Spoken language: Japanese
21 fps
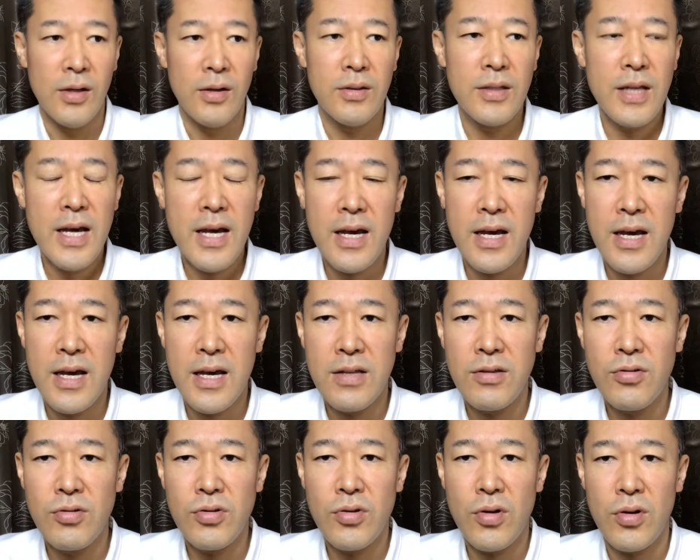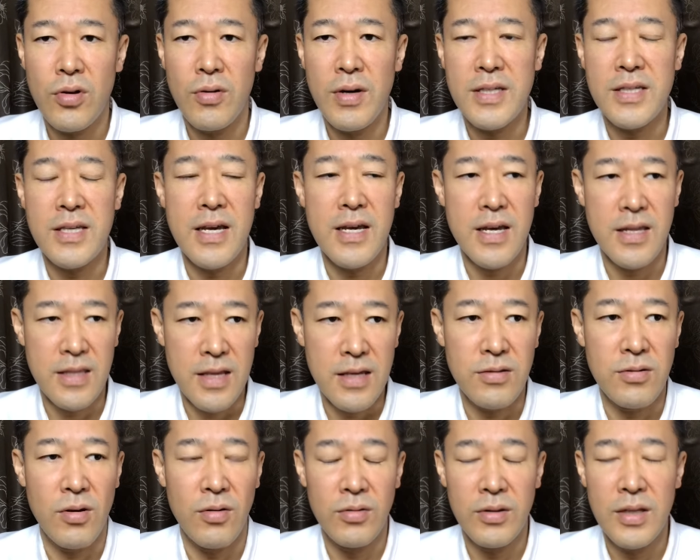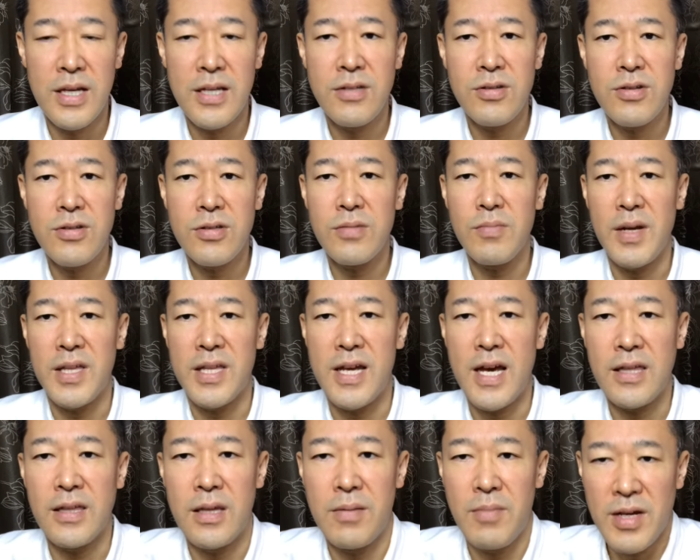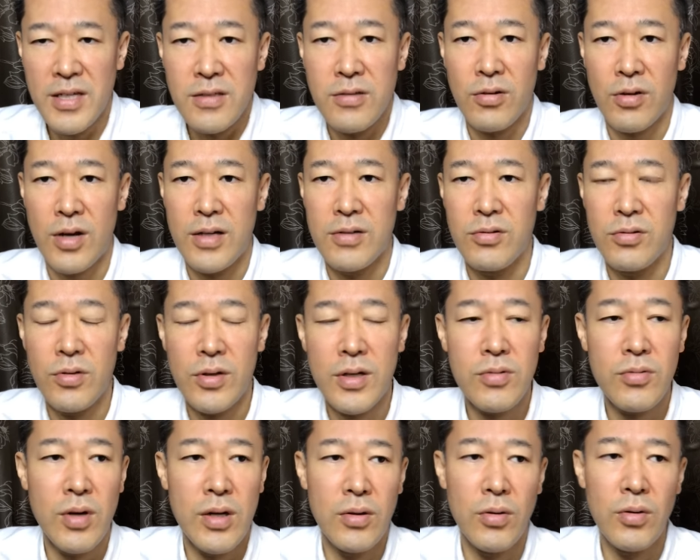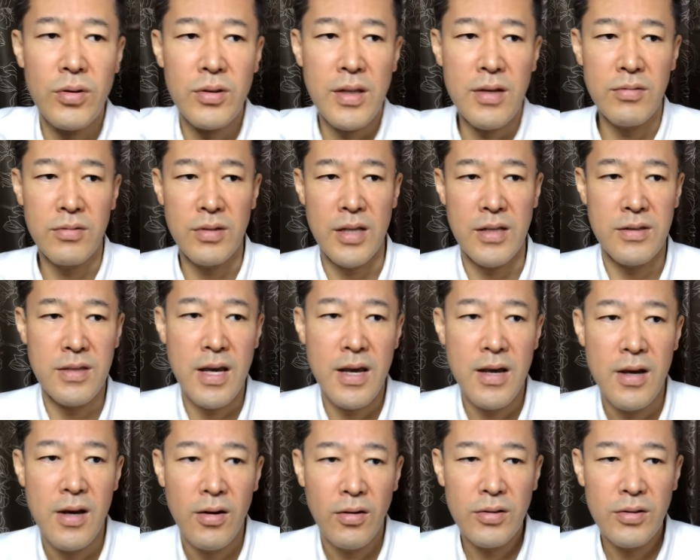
で、えー、入場料は1,000円ですとでいついつまでやってますとかいうのがこれ載ってるんですね